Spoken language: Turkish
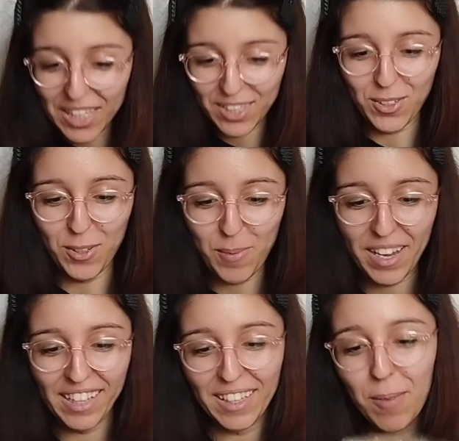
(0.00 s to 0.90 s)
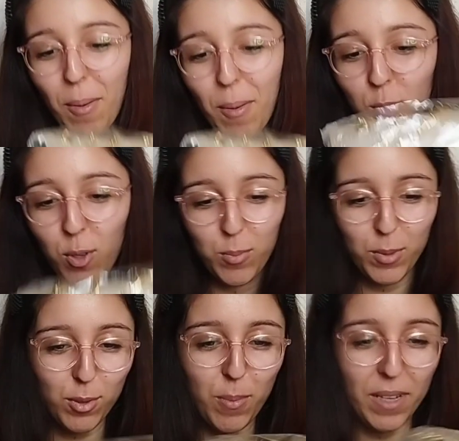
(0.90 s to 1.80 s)
videoyu beğenip abone
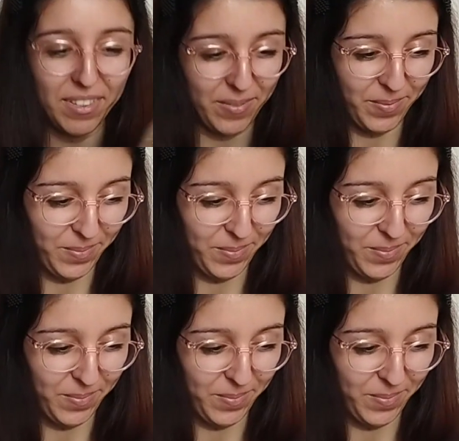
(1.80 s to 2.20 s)
olmayı unutmayın.